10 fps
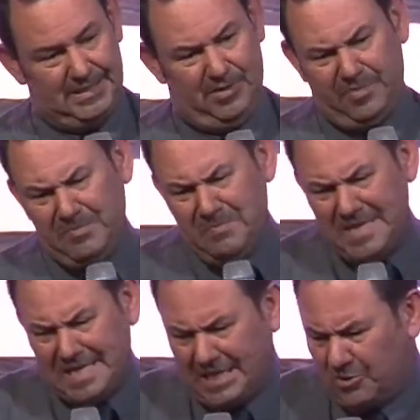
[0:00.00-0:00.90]

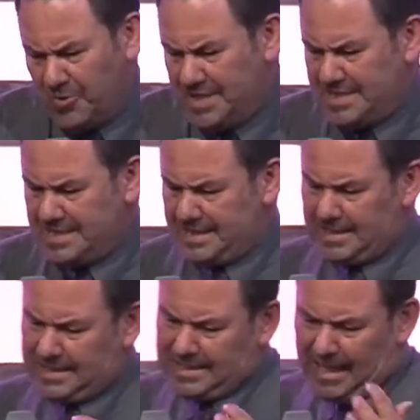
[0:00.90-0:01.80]
Primeira coisa
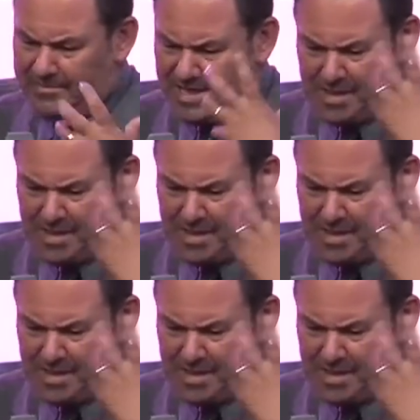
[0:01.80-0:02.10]
que a minha